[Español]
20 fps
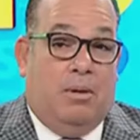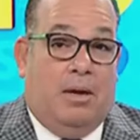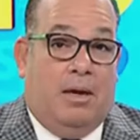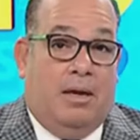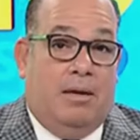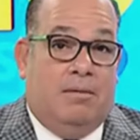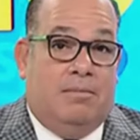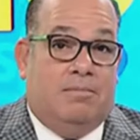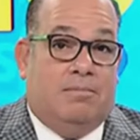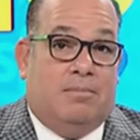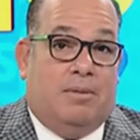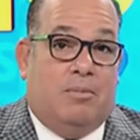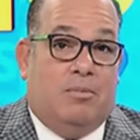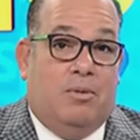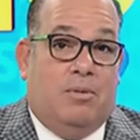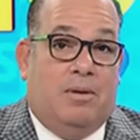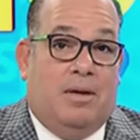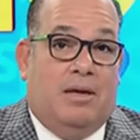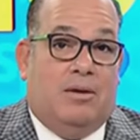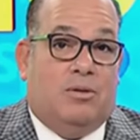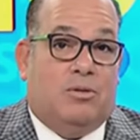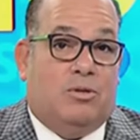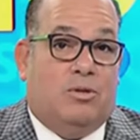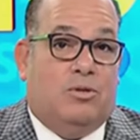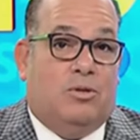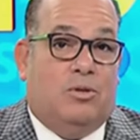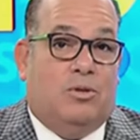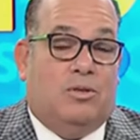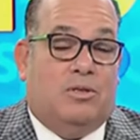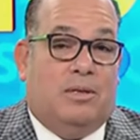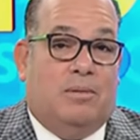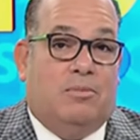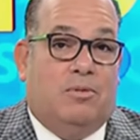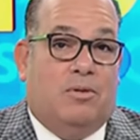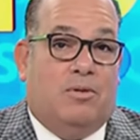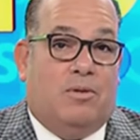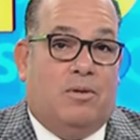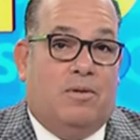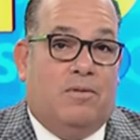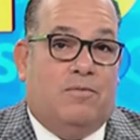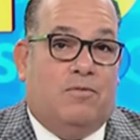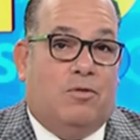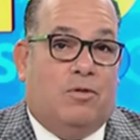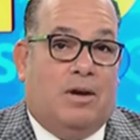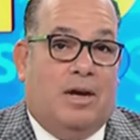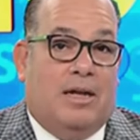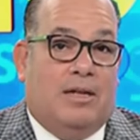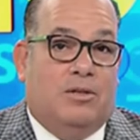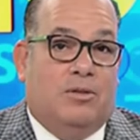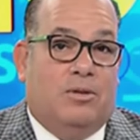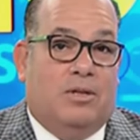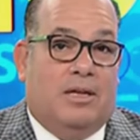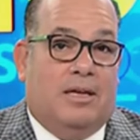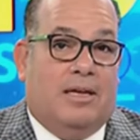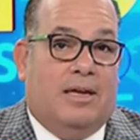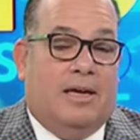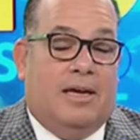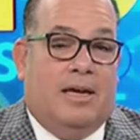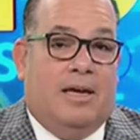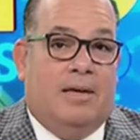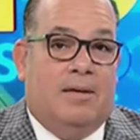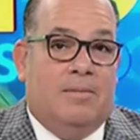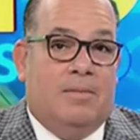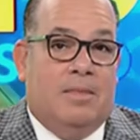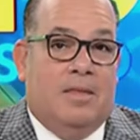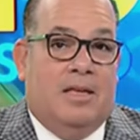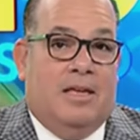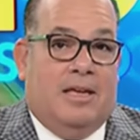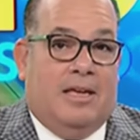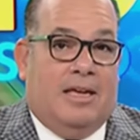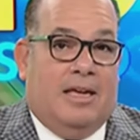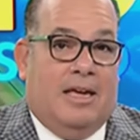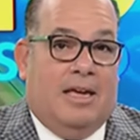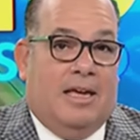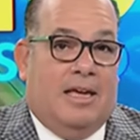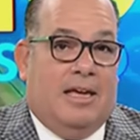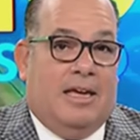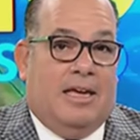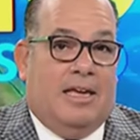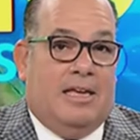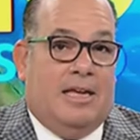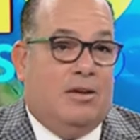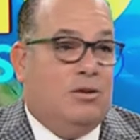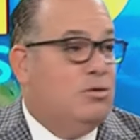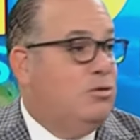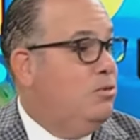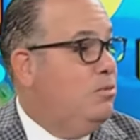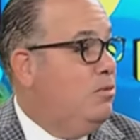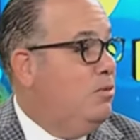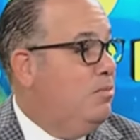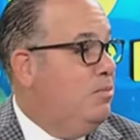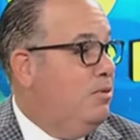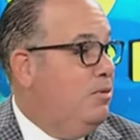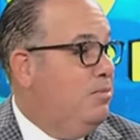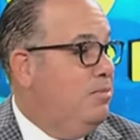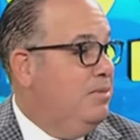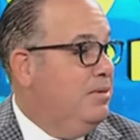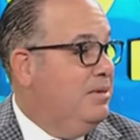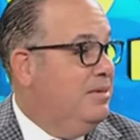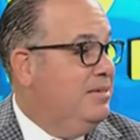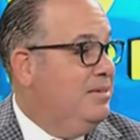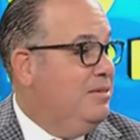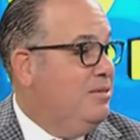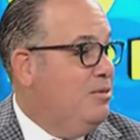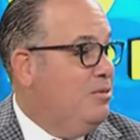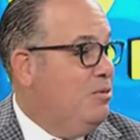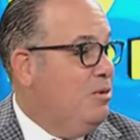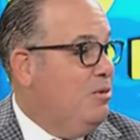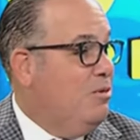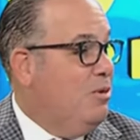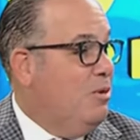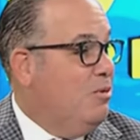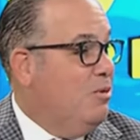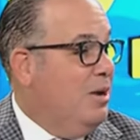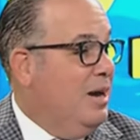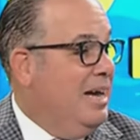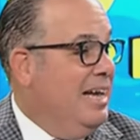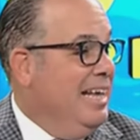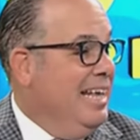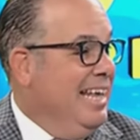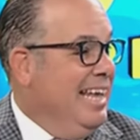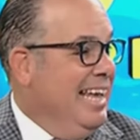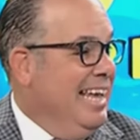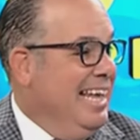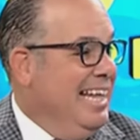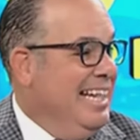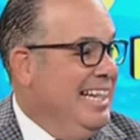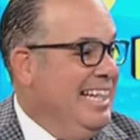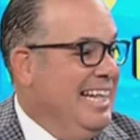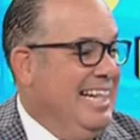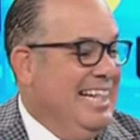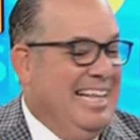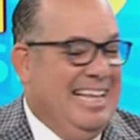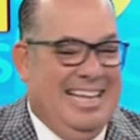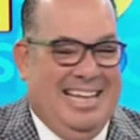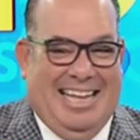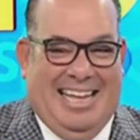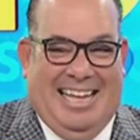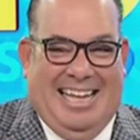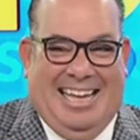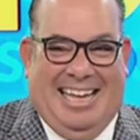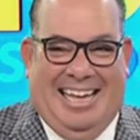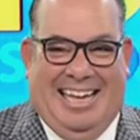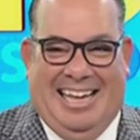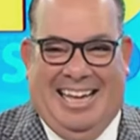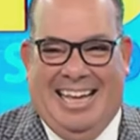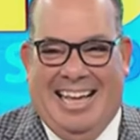bien, va muy bien. Nosotros nos estamos enfocando de que que, ya no somos popis, sino guaguaguá. ¿Cómo así?